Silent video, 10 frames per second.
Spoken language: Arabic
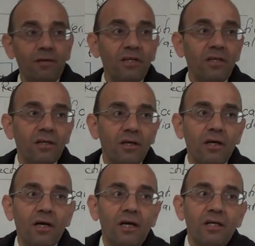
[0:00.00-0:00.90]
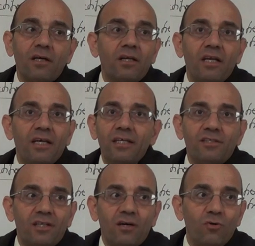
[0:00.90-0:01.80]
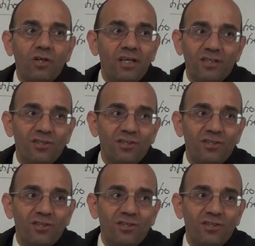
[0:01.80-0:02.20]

عمل خنق للاي سي لكل الاي